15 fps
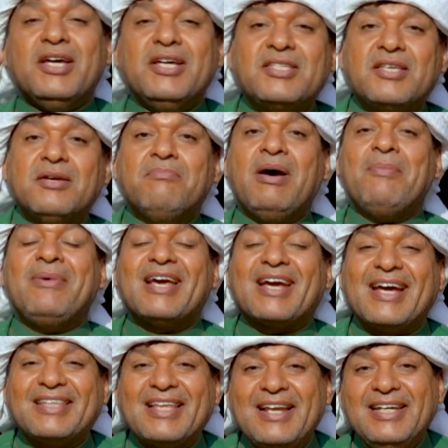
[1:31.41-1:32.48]
اسم
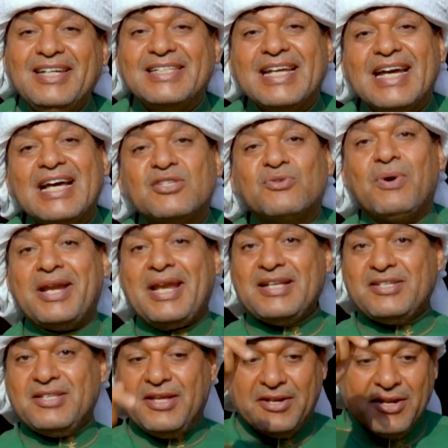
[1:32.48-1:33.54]
مملكة الحجاز
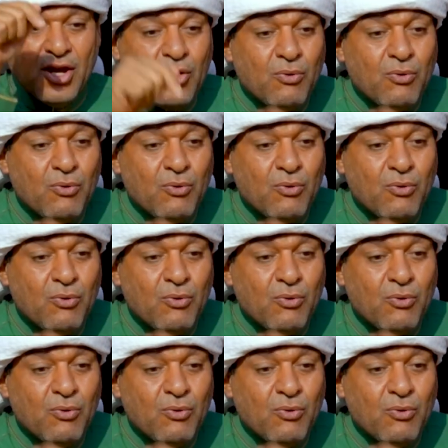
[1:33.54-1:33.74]
ونجد